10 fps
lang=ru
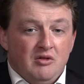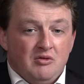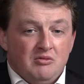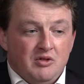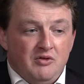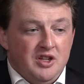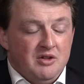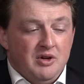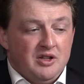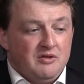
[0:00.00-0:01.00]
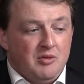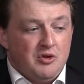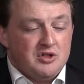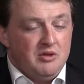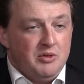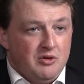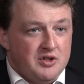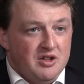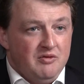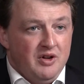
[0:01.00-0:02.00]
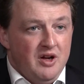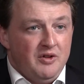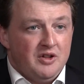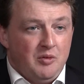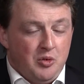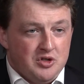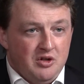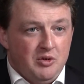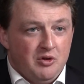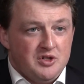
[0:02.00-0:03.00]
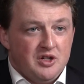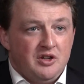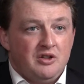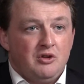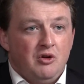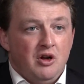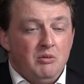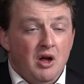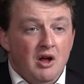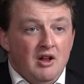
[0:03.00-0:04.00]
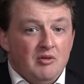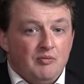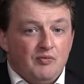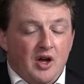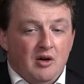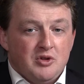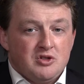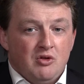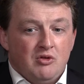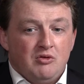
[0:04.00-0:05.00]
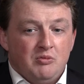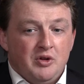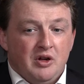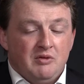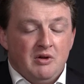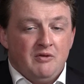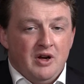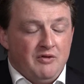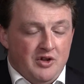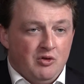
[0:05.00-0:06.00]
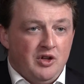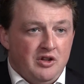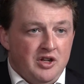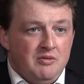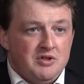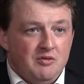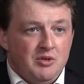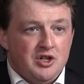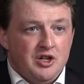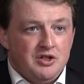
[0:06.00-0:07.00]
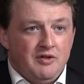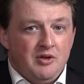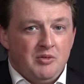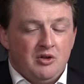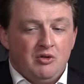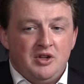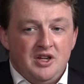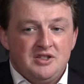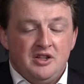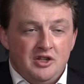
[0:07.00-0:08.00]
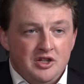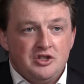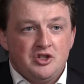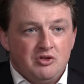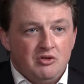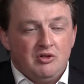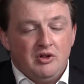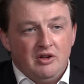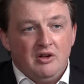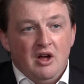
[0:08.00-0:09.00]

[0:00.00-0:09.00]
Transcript: мы видим, этот вопрос лоббируется МВФ, этот вопрос лоббируется кредиторами, а поскольку мы от МВФ никуда не денемся в ближайшее время, то есть надежда, что э,